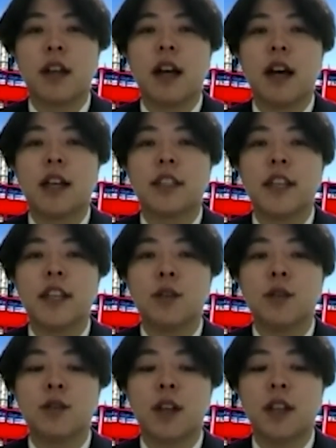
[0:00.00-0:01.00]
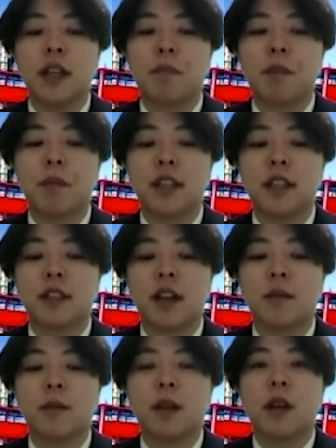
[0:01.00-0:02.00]
焦りと不安でいっぱいですが、
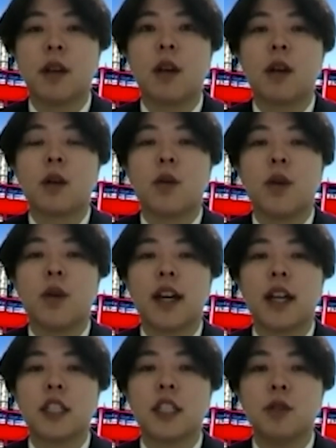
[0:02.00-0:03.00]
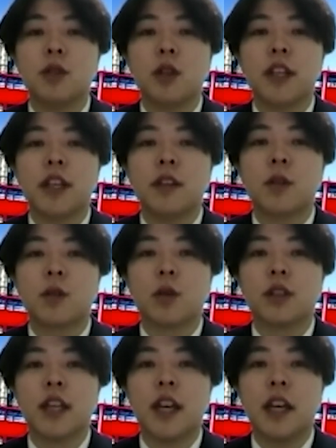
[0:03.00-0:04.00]
これから自分のできることを
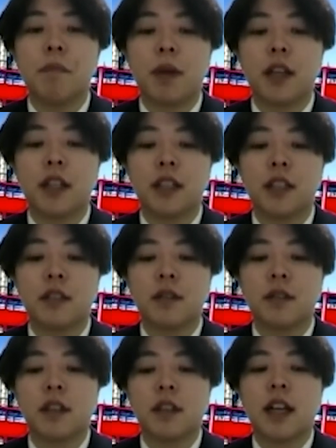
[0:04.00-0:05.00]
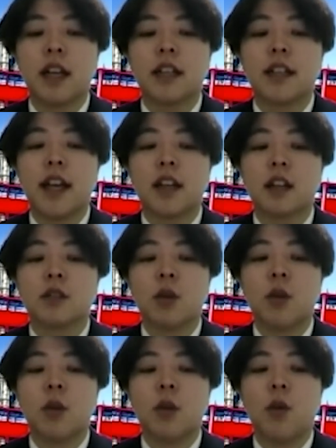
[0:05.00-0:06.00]
精一杯し、大学の
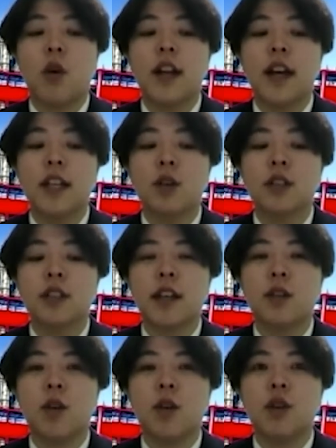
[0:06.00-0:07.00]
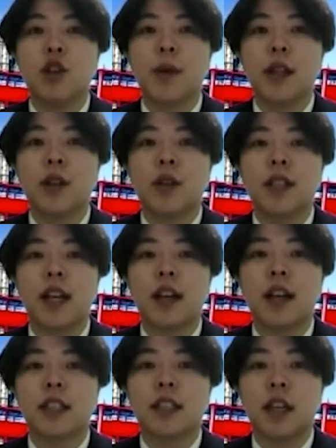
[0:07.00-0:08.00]
オンライン国際交流イベントに参
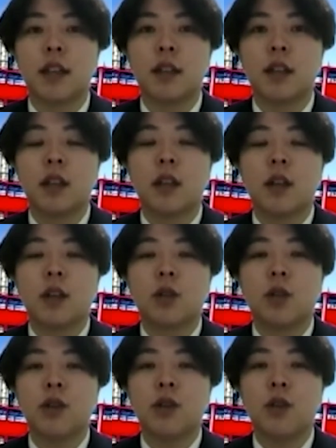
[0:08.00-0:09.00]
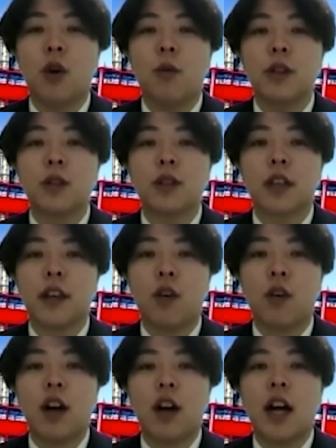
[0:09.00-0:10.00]
加したいという思いの丈
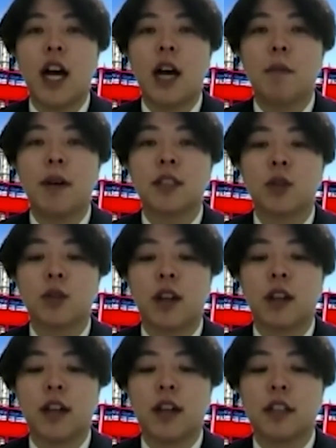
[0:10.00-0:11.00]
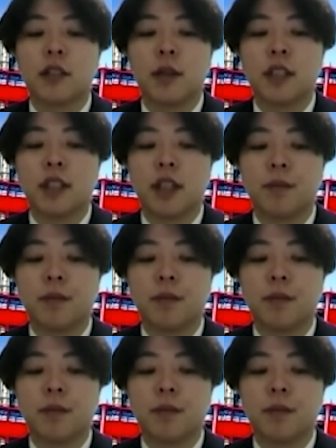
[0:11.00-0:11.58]
を余すことなく話しました。